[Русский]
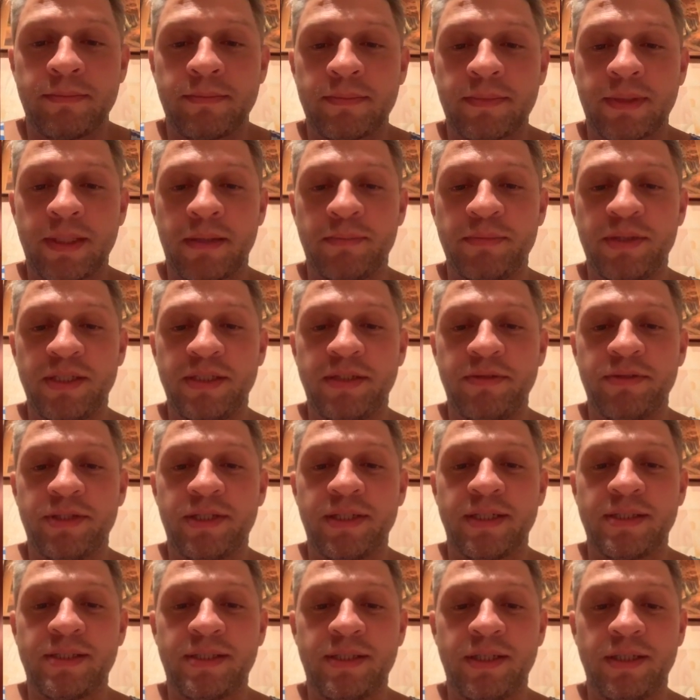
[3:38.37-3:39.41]
А мне
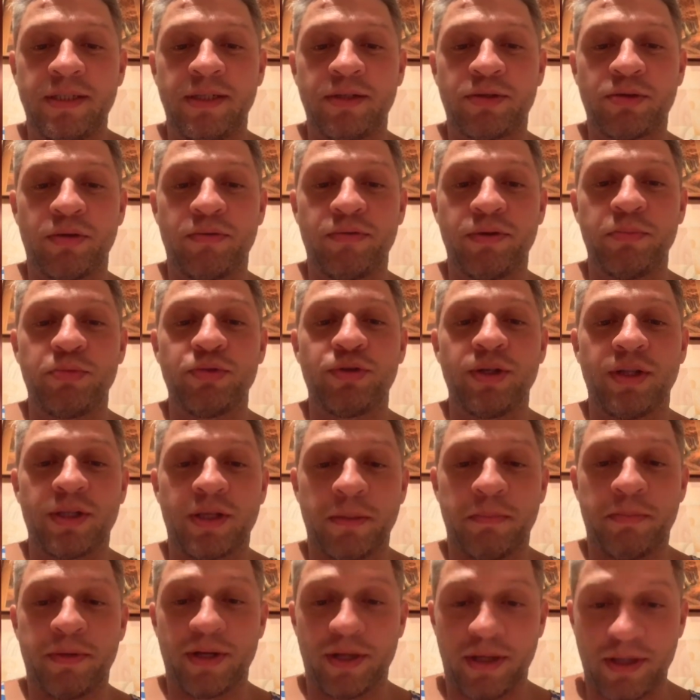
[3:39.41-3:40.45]
19-литровые бутылки
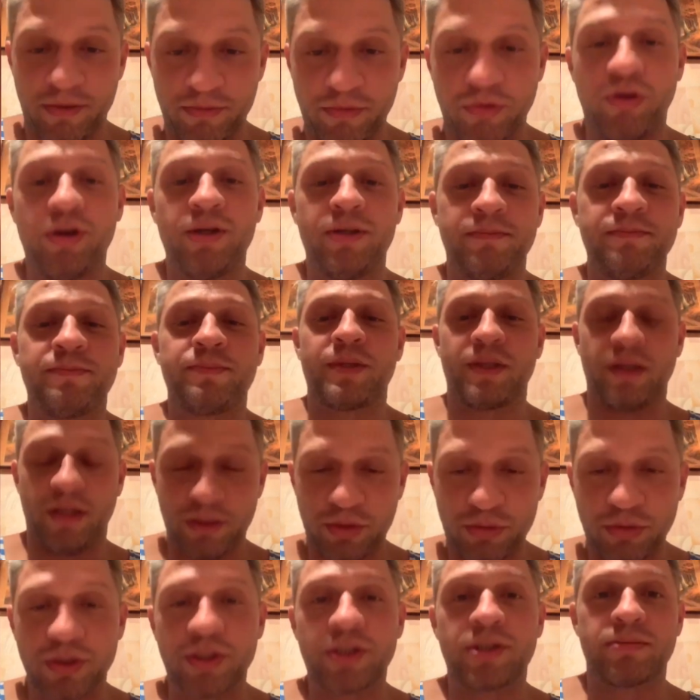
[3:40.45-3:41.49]
приехали. Во,
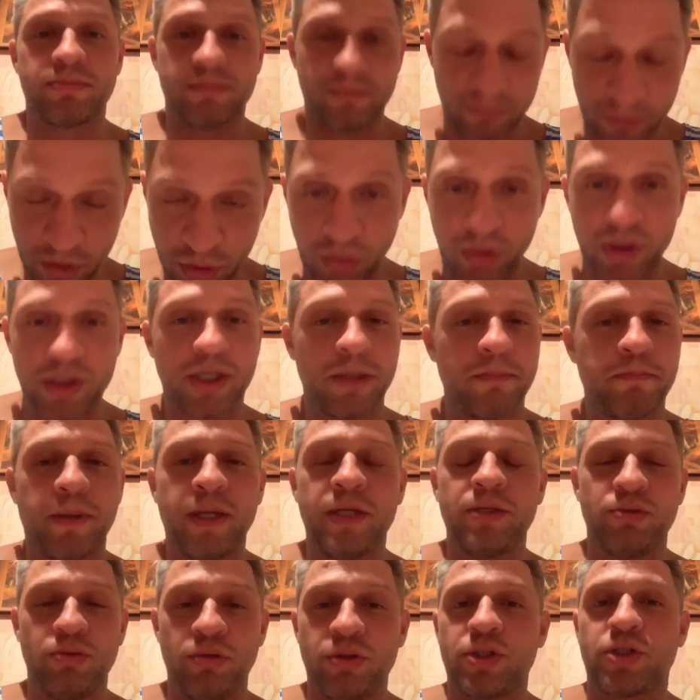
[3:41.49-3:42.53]
Антош, тоже
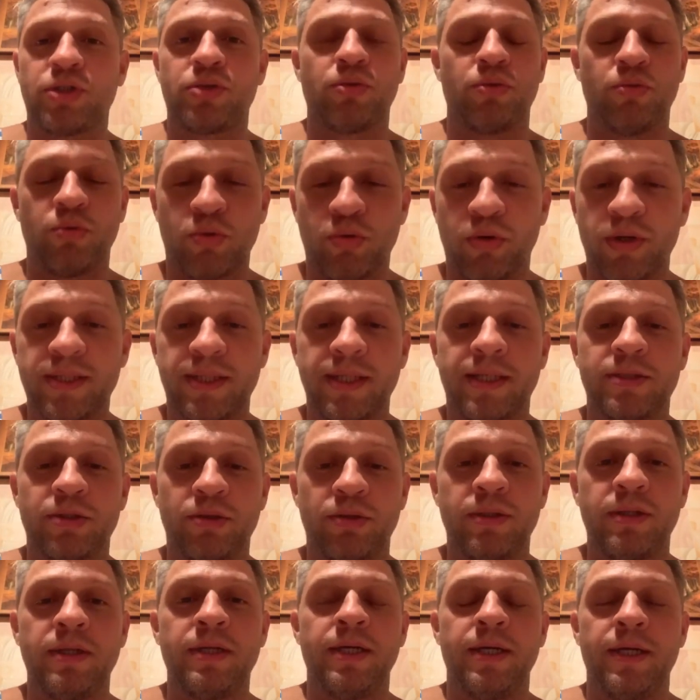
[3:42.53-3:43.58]
пойдет что угодно,
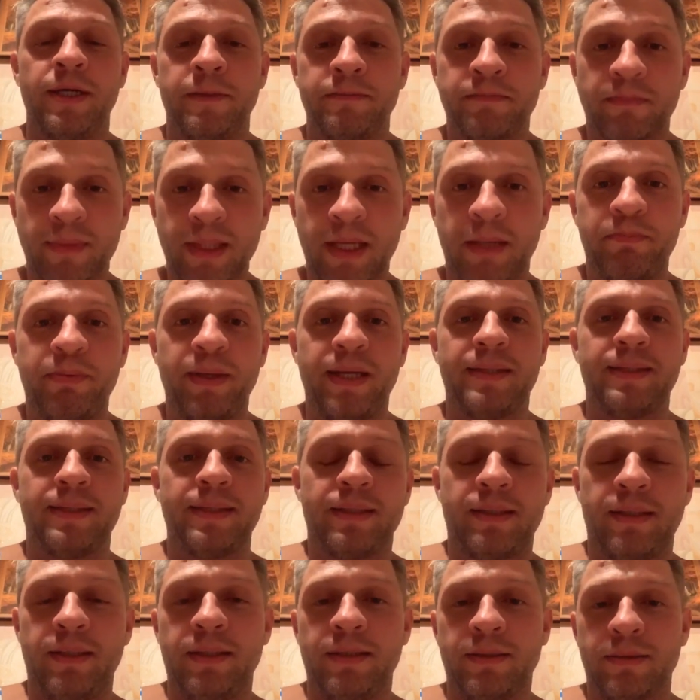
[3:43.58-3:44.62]
но
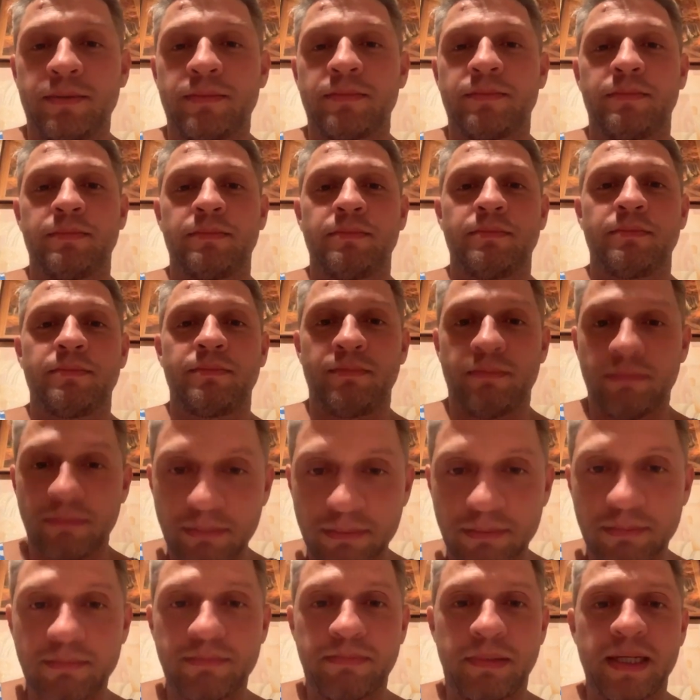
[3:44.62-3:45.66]
опять-таки,
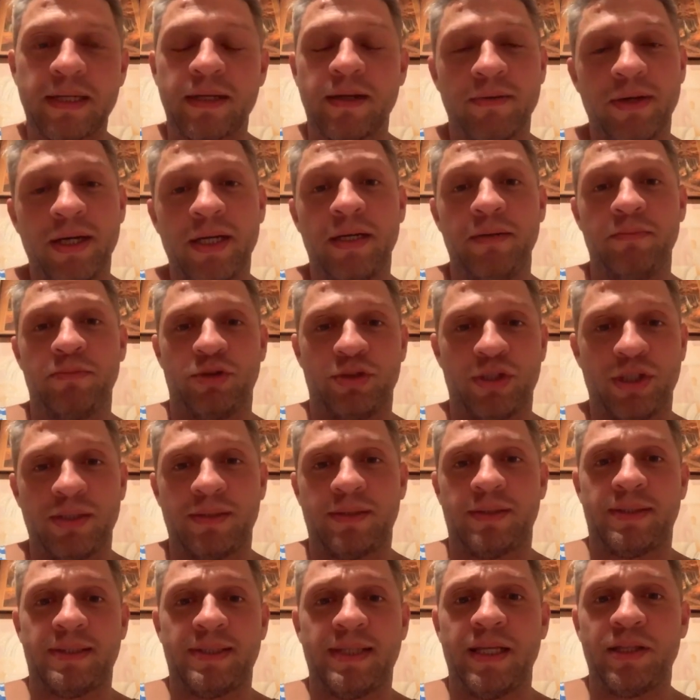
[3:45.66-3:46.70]
поговори, может,
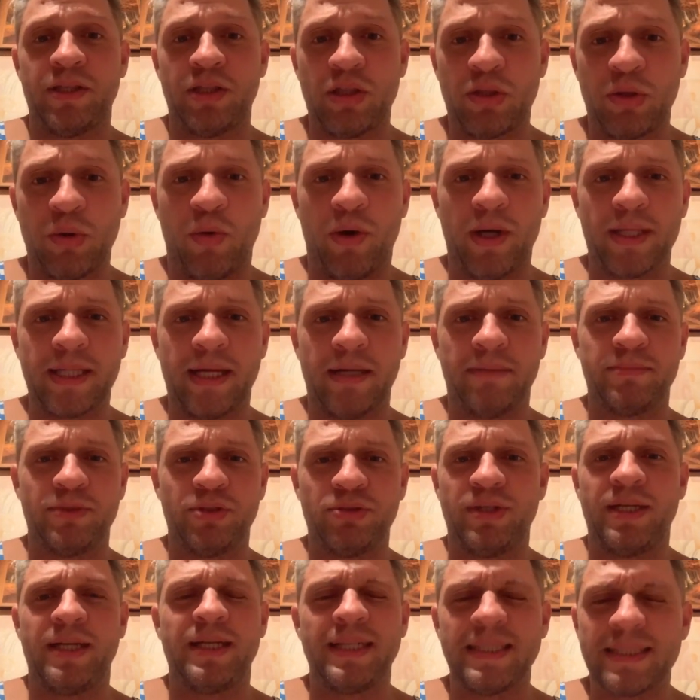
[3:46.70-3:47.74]
с Антоном, ну,
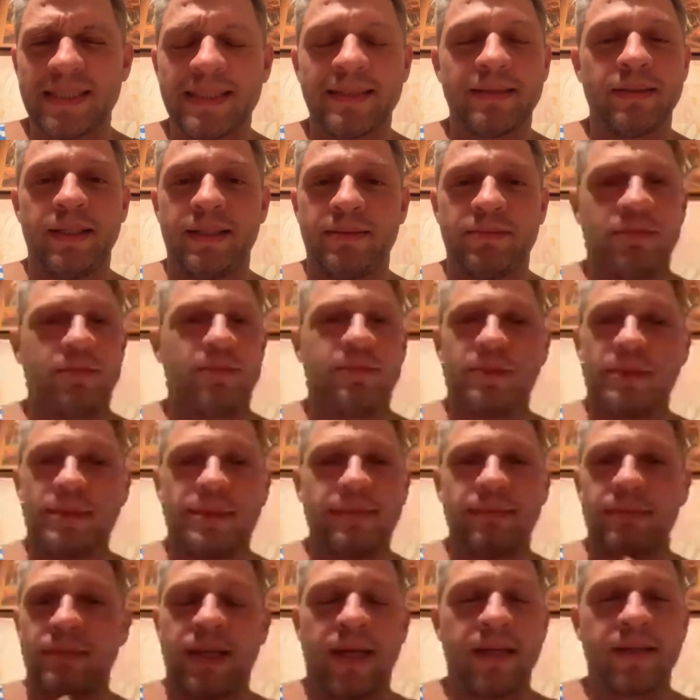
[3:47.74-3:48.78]
я не знаю, не, ну,
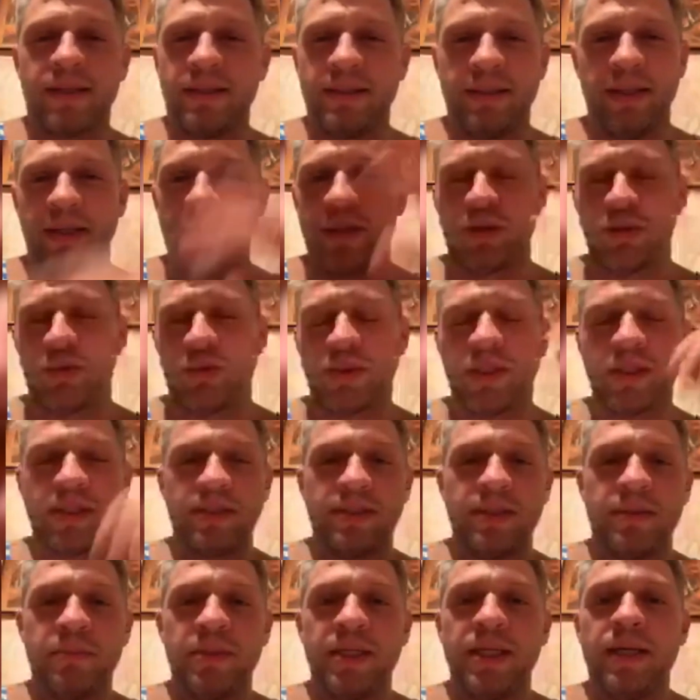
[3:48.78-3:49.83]
а где Антон и
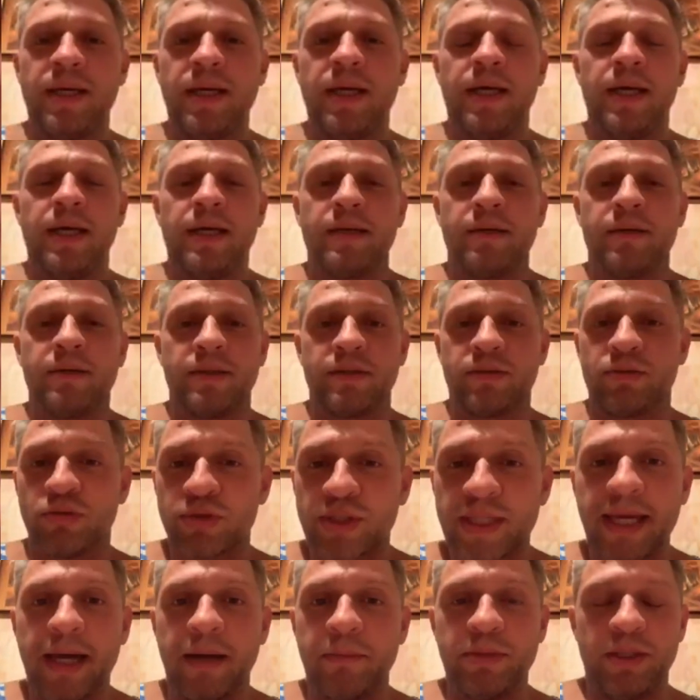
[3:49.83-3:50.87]
где мы, э, ну, с
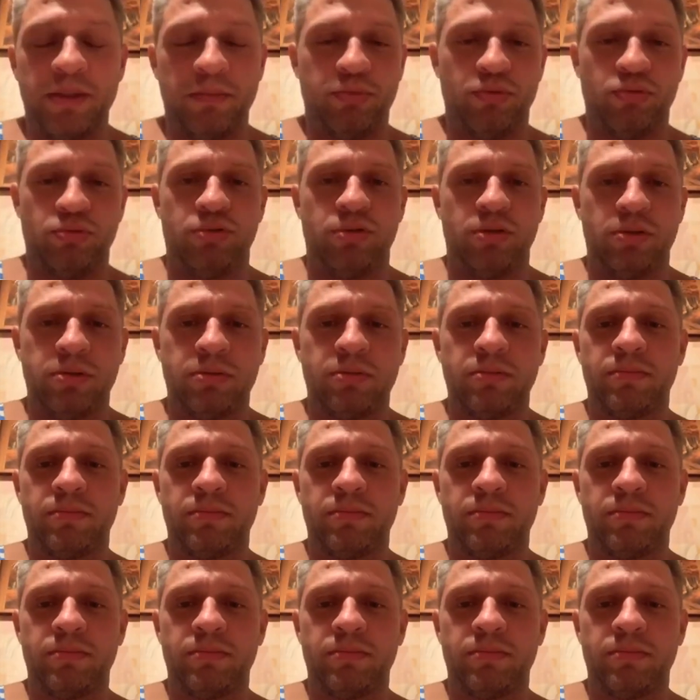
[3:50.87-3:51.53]
кем-нибудь,